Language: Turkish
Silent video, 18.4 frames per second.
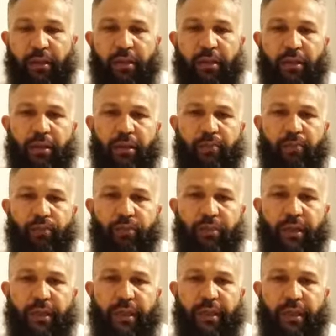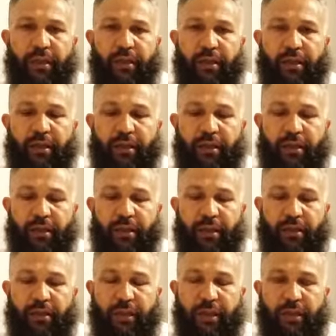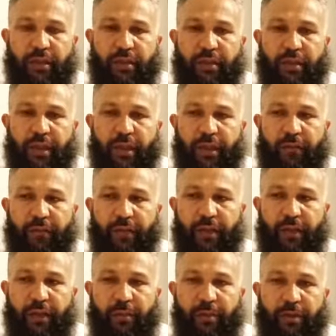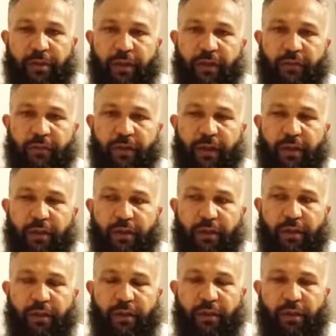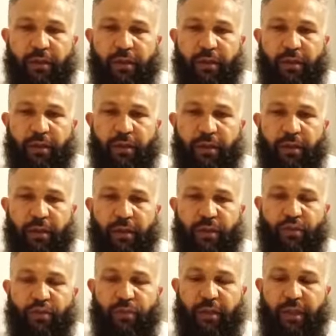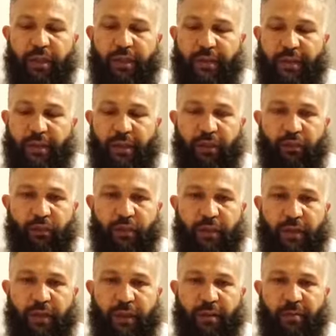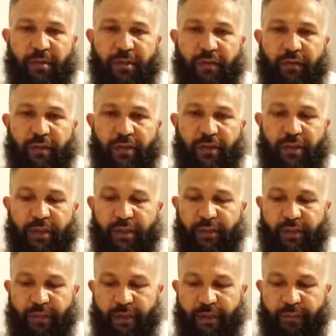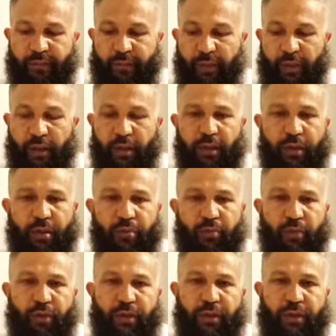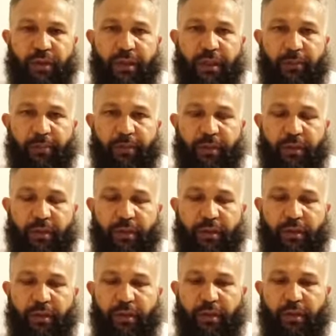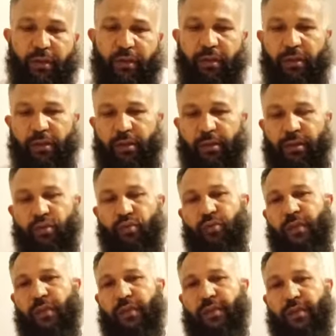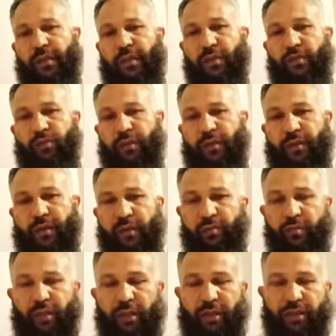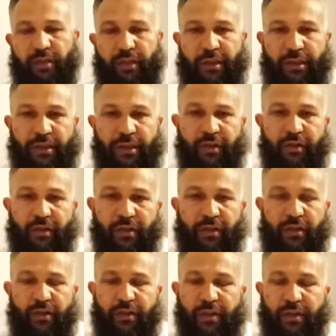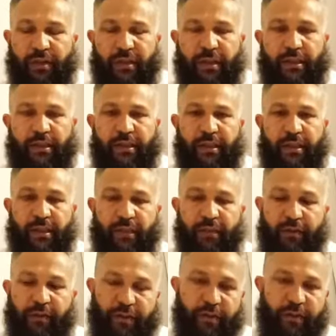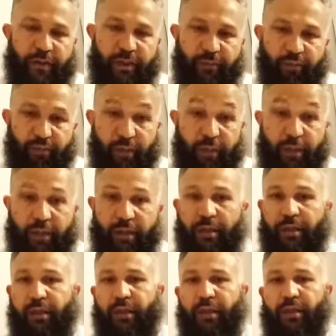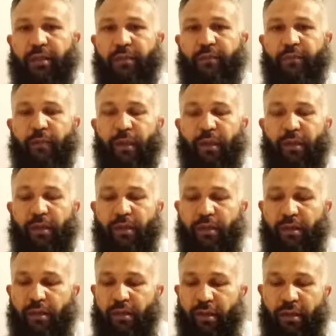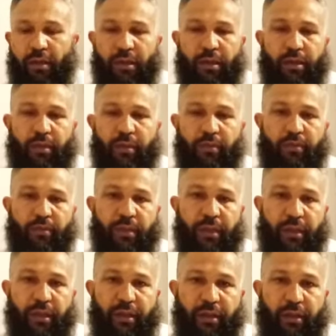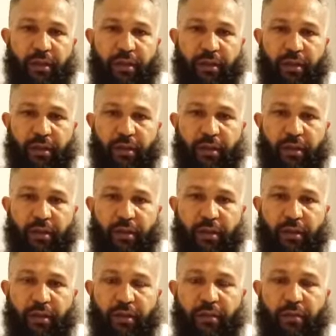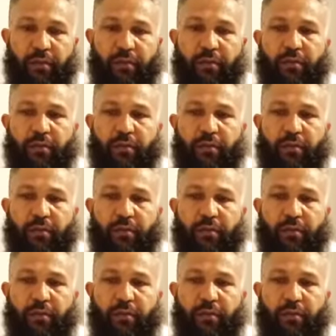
E, bununla alakalı arkadaşlar telif edilen bir kitap var. E, Resulullah Aleyhisselatü Vesselam'ın savaşları diye. Bu kitap e, Resul Aleyhisselatü Vesselam'ın kaç tane savaş, gaza, seriye vesaire bunlarla alakalı e, bir e,